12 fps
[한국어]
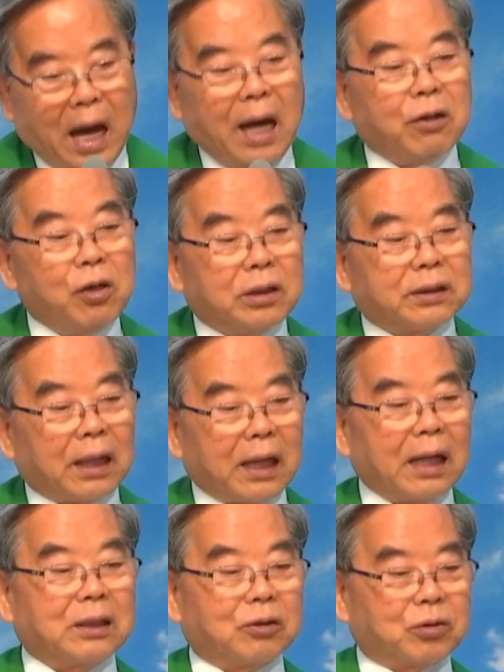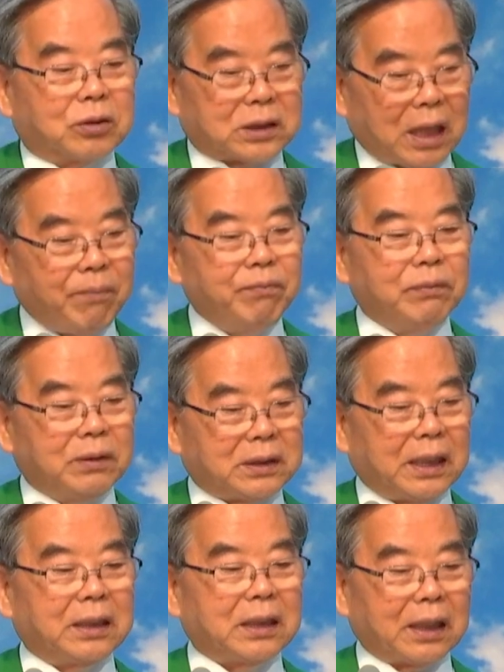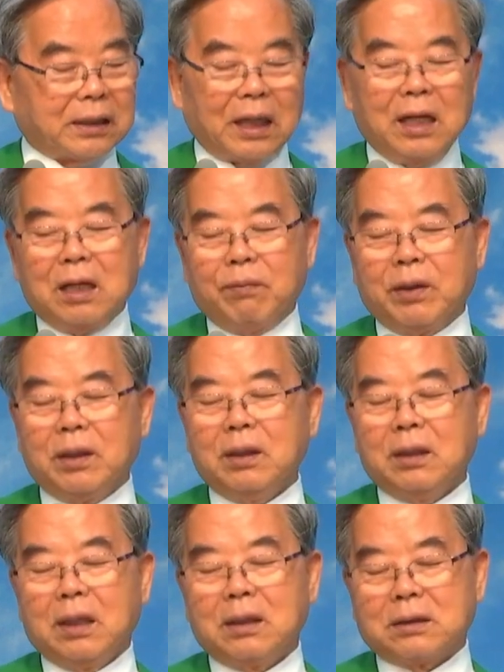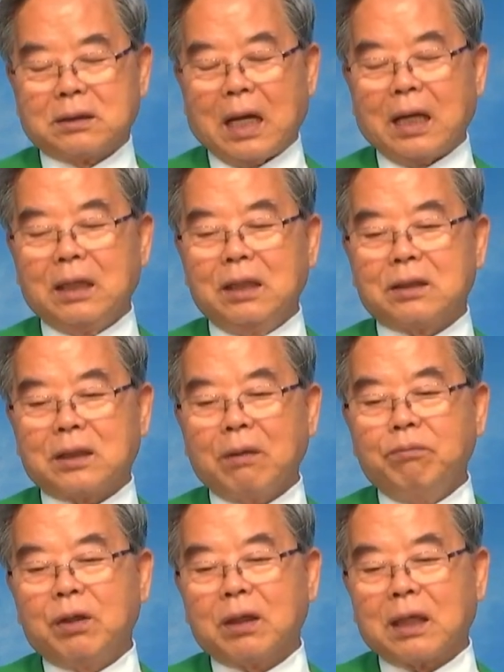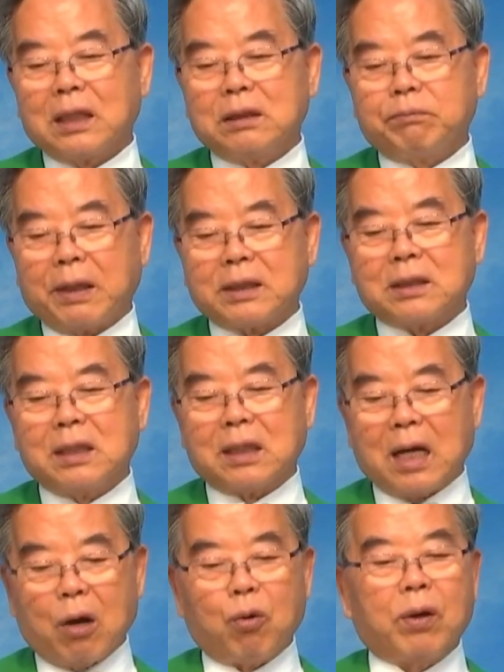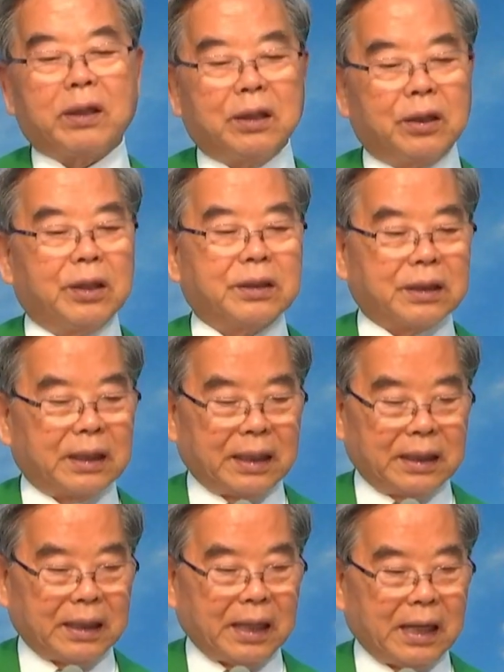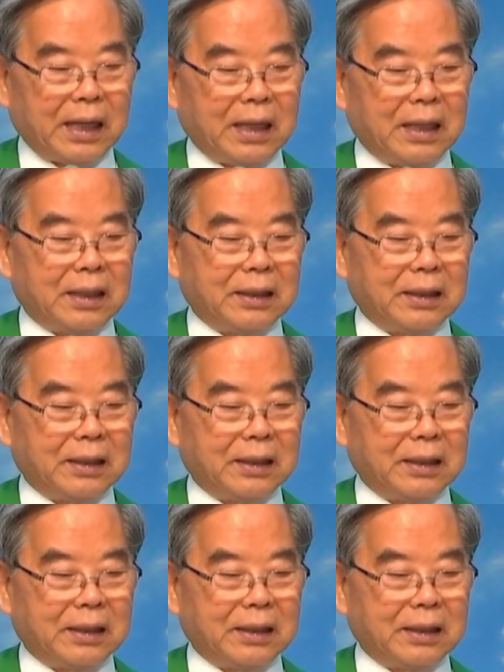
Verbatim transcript: 나를 따라 참 제자가 되려면 자기 생명까지 바칠 각오가 되어 있어야 된다.